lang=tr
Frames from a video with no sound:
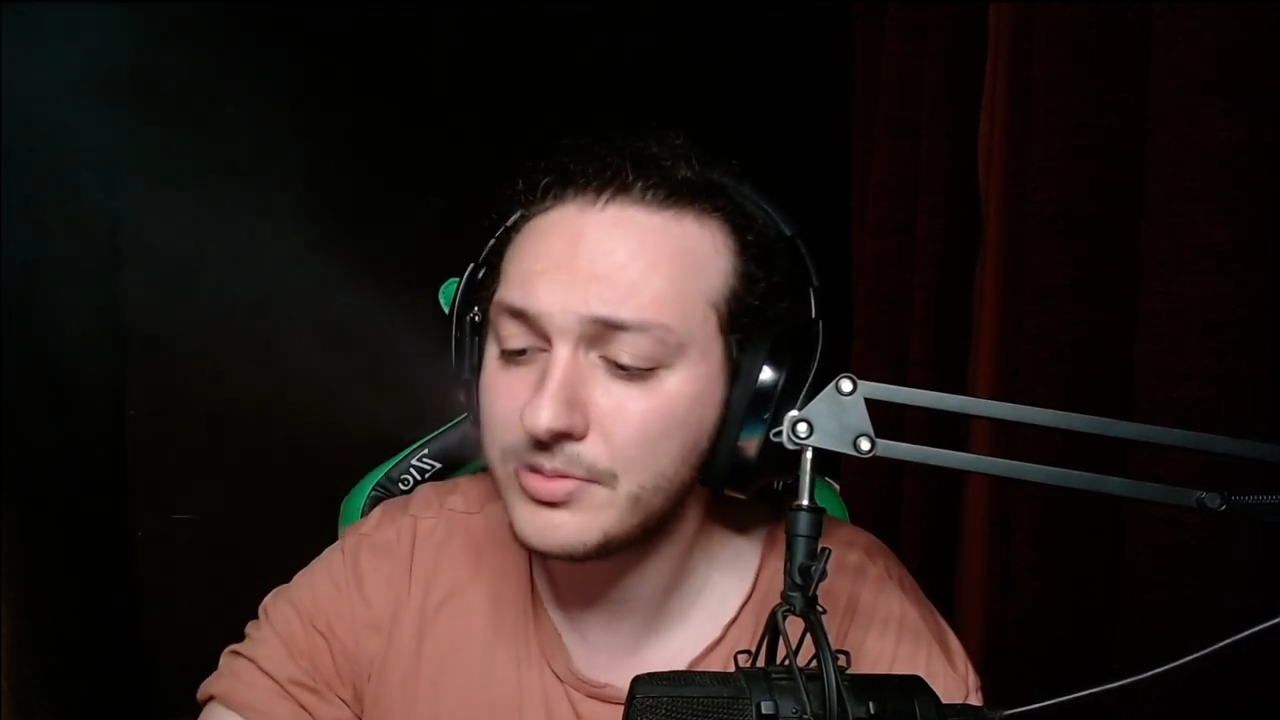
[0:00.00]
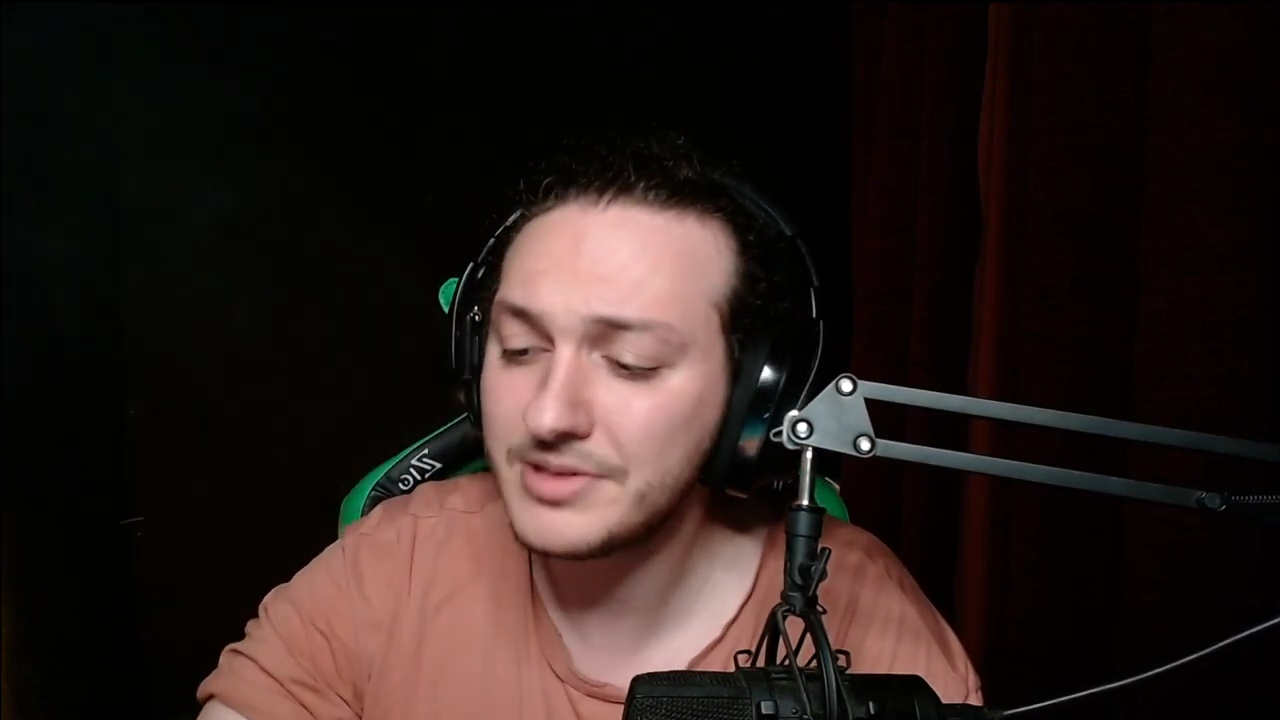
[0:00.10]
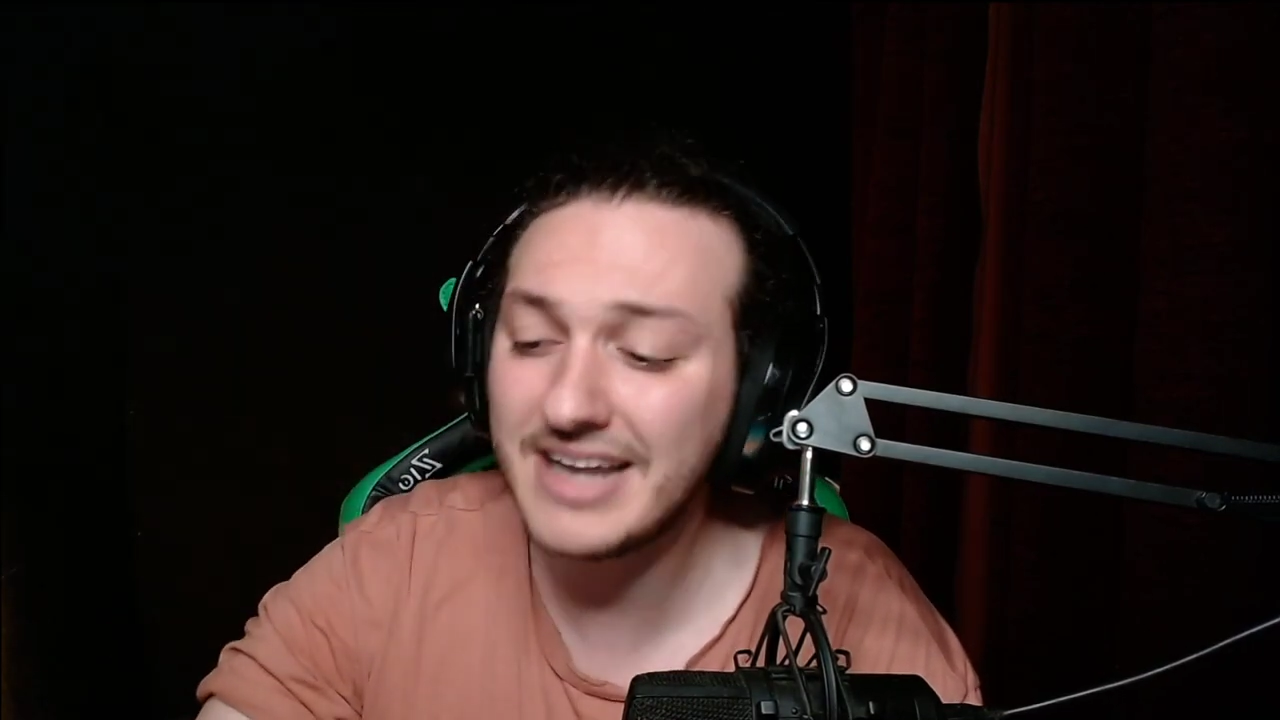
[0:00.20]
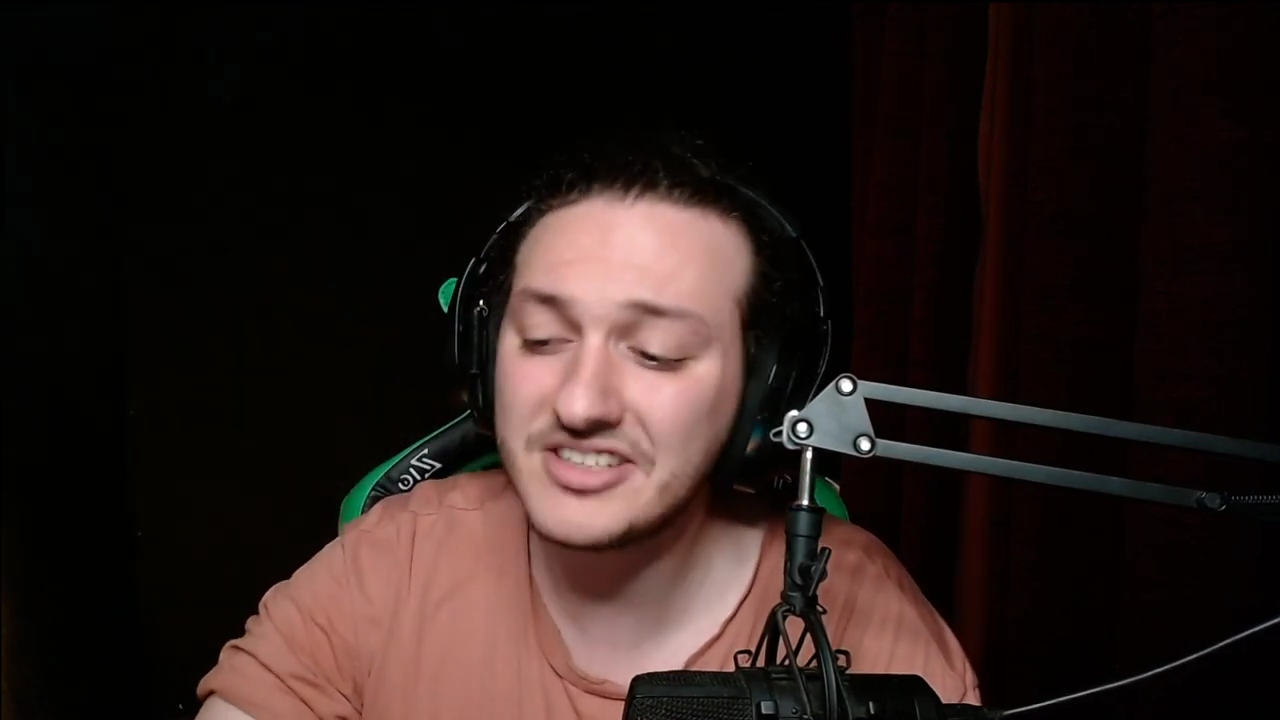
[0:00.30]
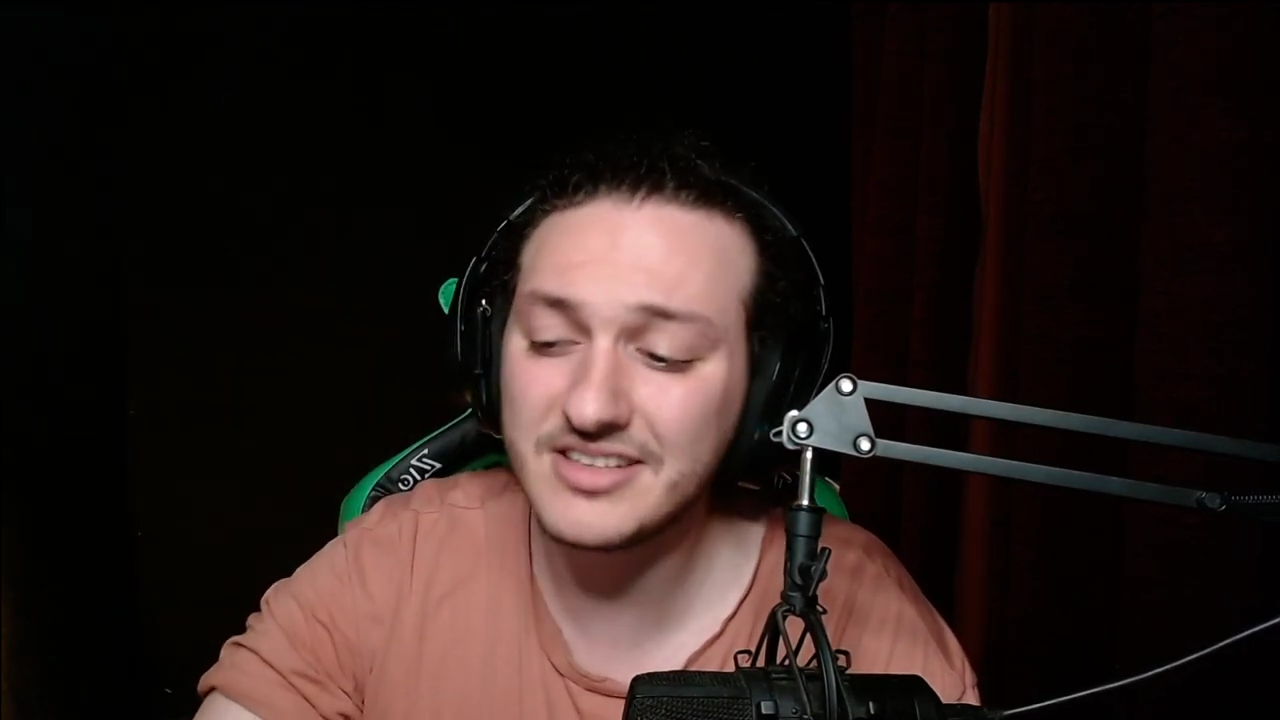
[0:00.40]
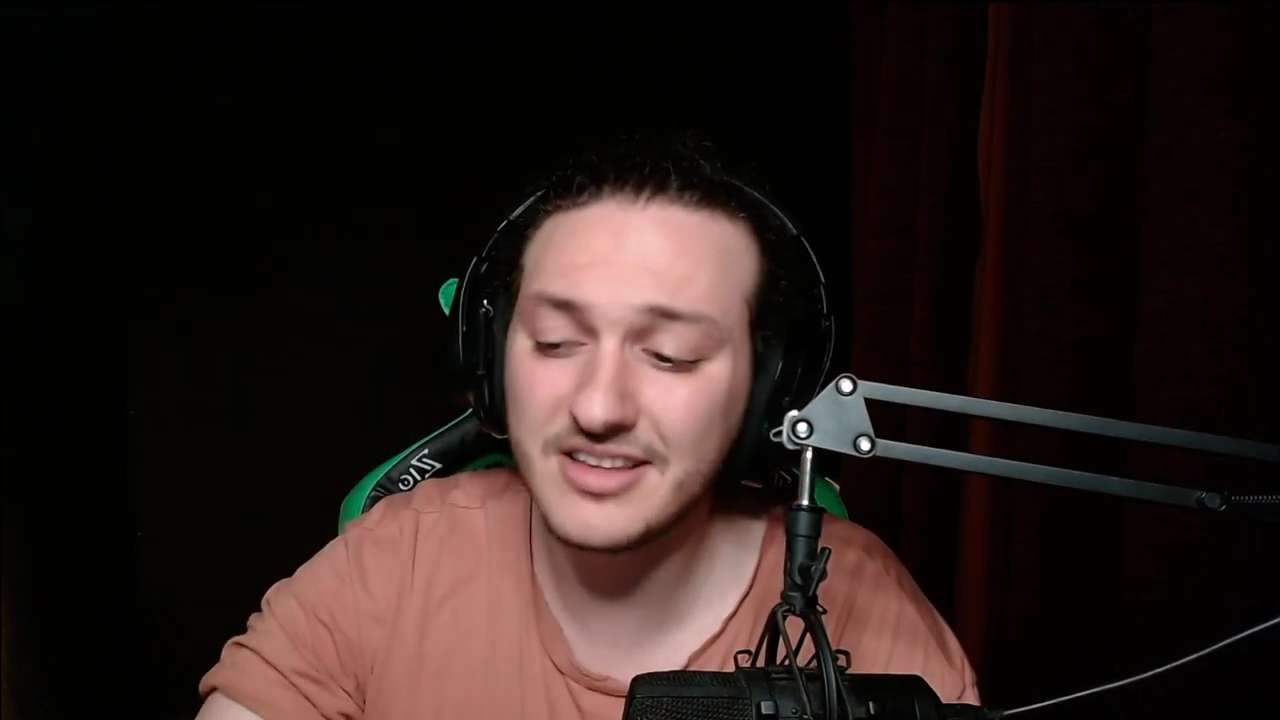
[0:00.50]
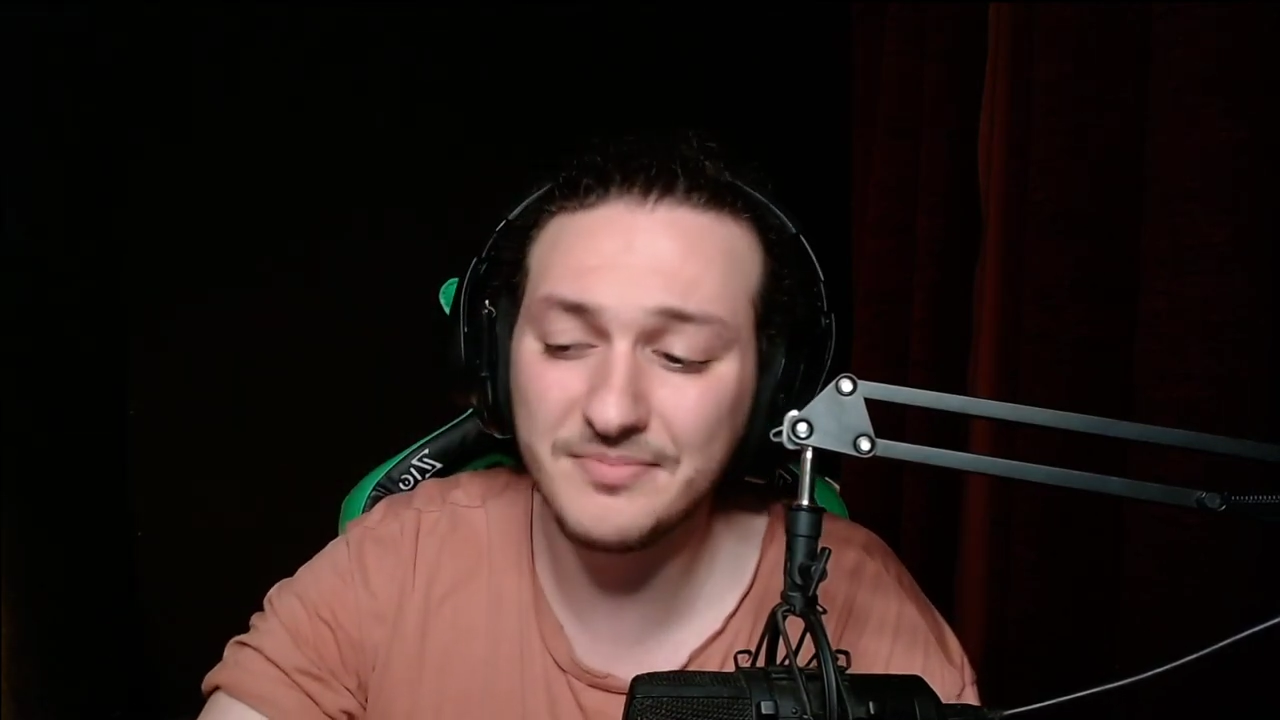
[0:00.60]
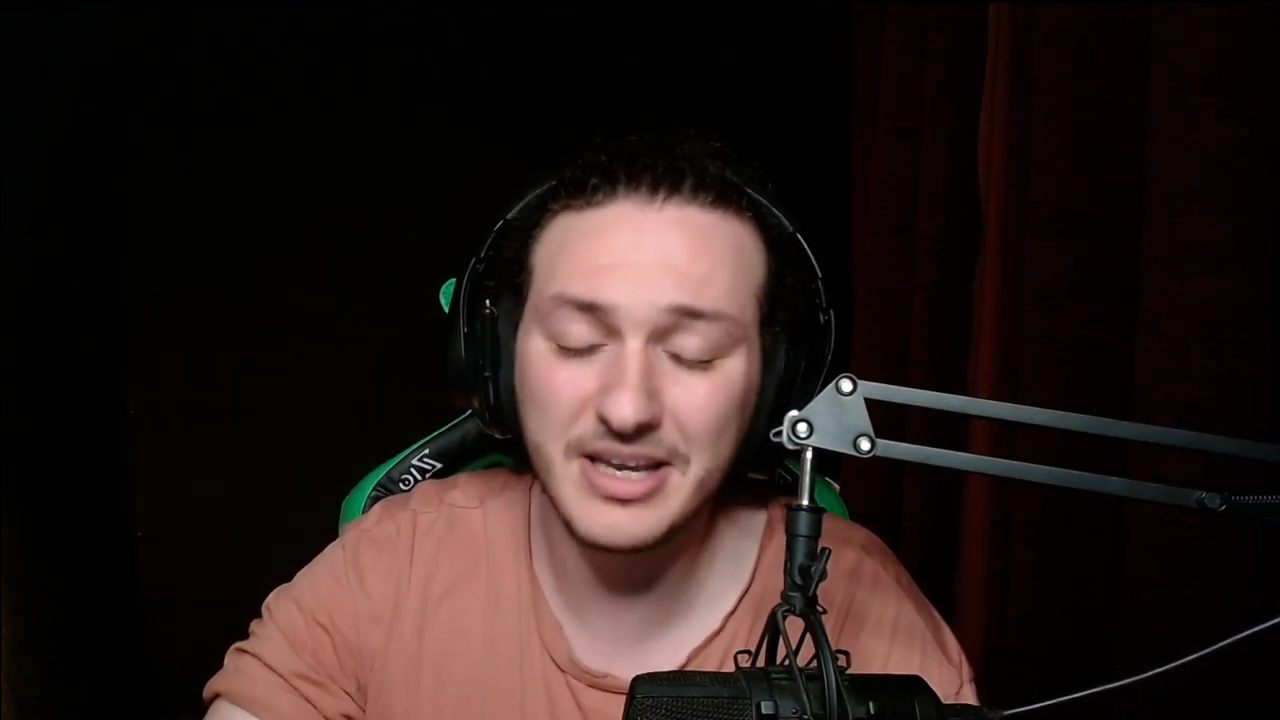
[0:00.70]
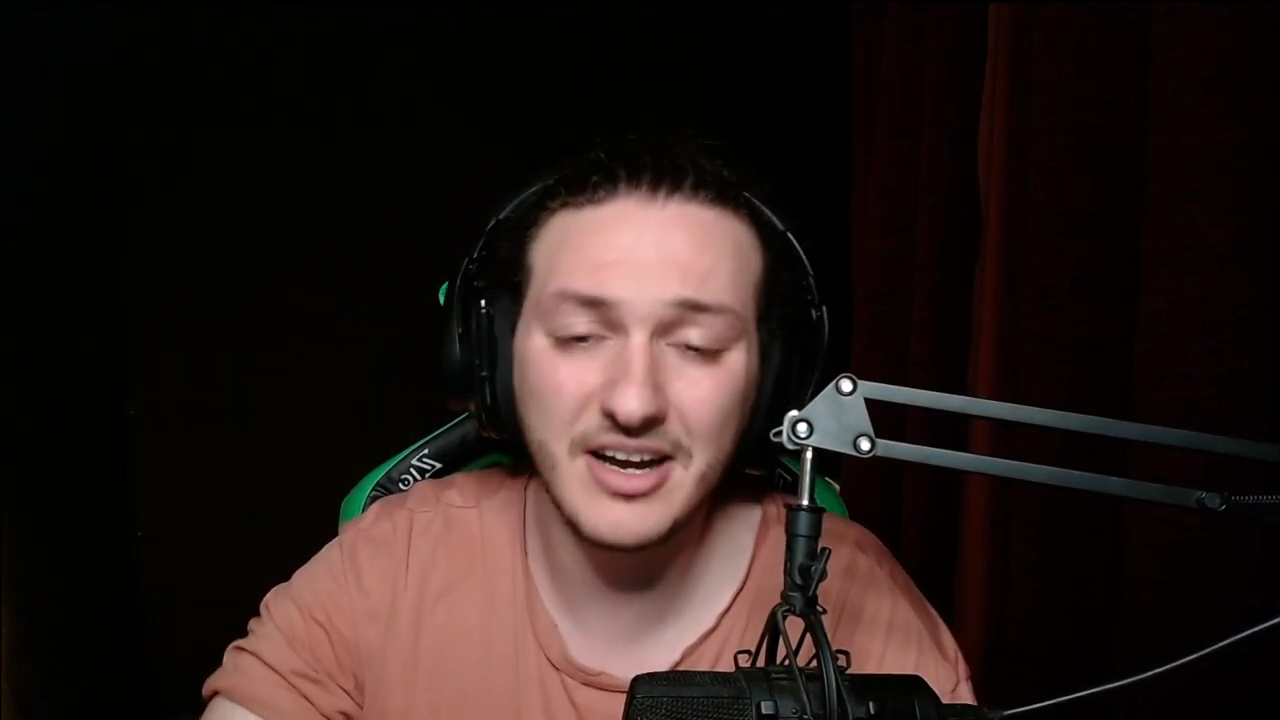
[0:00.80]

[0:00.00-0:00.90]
gerçekten pek